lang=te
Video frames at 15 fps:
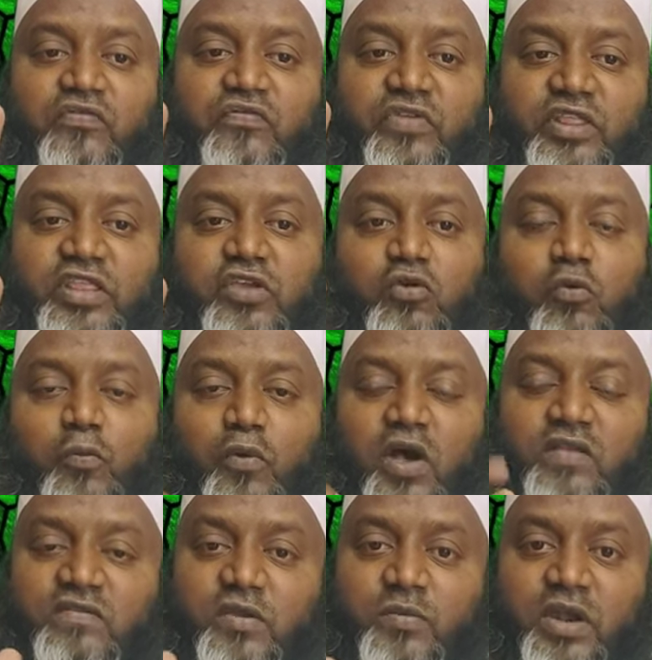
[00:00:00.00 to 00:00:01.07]
విధి
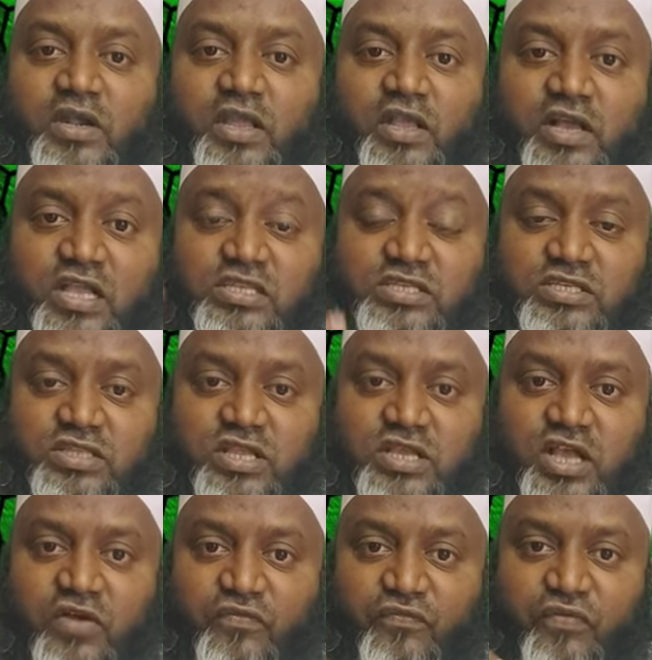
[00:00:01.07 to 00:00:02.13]
ఉపవాసం అంటే
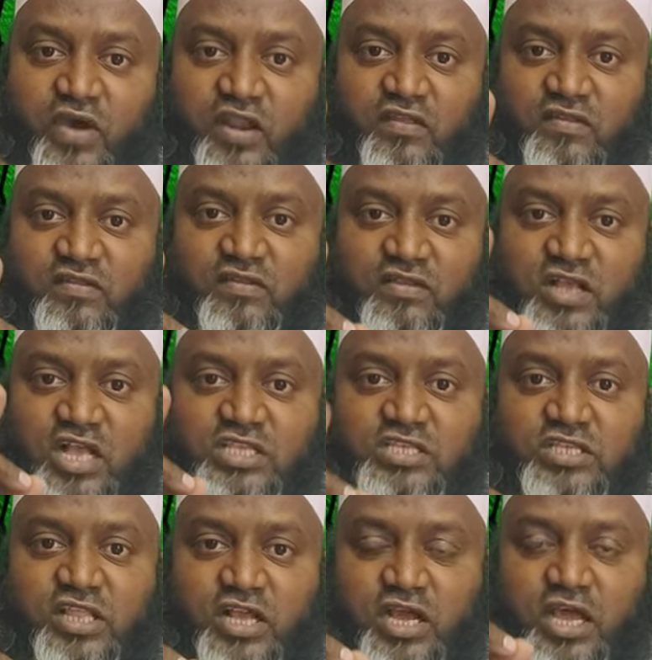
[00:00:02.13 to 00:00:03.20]
ఖచ్చితంగా ఫరజ్
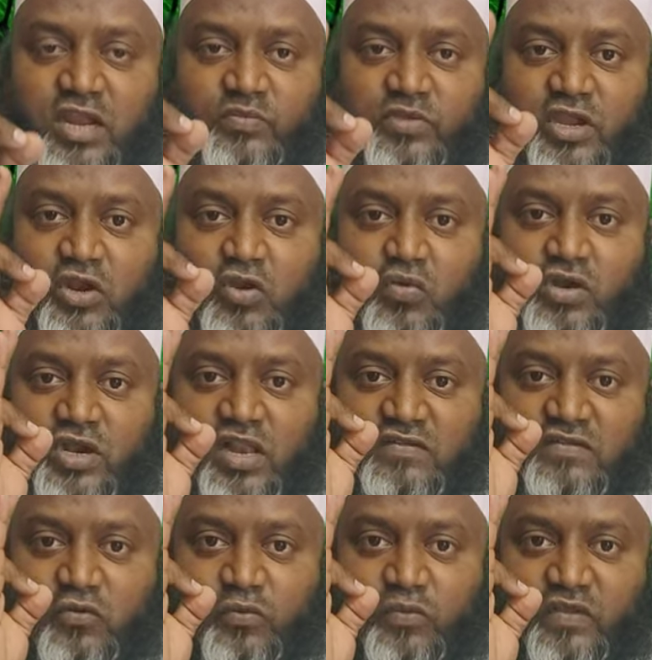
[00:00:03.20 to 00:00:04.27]
ఖచ్చితంగా రంజాన్లో
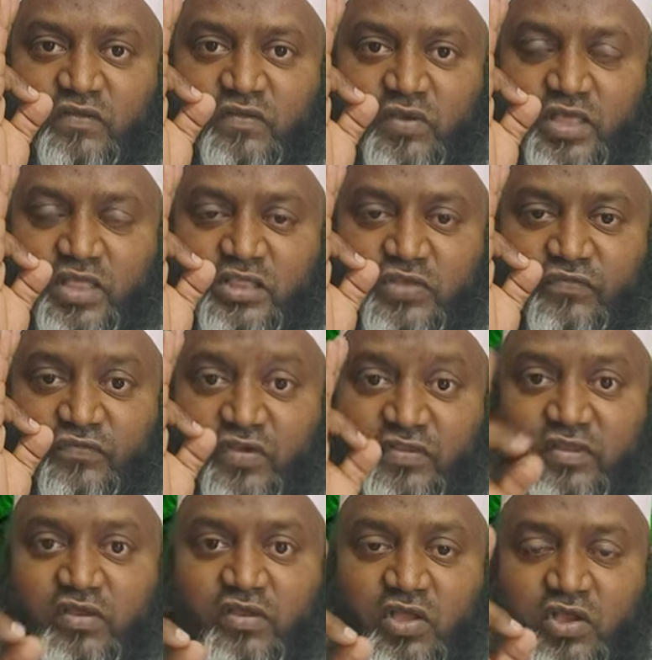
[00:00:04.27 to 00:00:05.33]
ఉండాల్సిన ఉపవాసం ఏదైతే
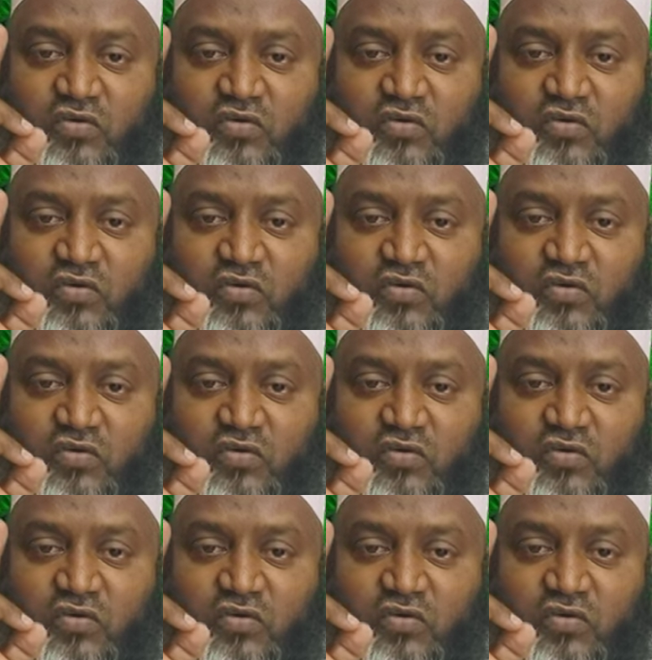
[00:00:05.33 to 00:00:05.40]
ఫజ్